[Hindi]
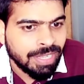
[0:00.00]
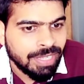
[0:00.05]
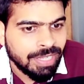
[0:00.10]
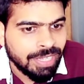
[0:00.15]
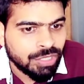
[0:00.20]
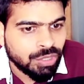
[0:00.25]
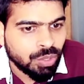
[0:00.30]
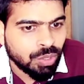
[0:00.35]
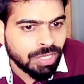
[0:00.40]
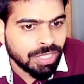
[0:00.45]

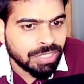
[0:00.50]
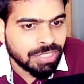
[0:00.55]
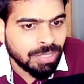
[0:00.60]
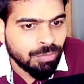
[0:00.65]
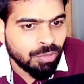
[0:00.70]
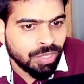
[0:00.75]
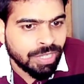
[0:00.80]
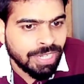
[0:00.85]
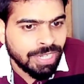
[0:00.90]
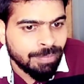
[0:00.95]
एक छोटा सा हम
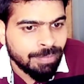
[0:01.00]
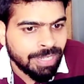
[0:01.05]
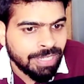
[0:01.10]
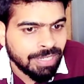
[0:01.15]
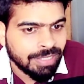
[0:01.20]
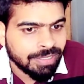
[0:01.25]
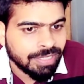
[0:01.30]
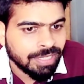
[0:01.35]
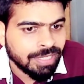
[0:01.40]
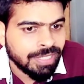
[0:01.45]
लोग एलिमेंट
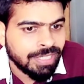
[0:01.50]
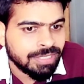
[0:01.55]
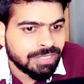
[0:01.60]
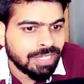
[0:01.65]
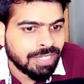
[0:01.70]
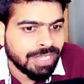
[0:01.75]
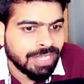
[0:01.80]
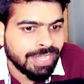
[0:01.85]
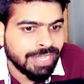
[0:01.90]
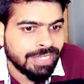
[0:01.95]
लेते हैं इस
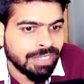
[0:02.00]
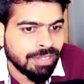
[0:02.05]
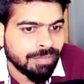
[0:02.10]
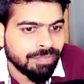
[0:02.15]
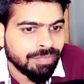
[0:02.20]
तरह का एरिया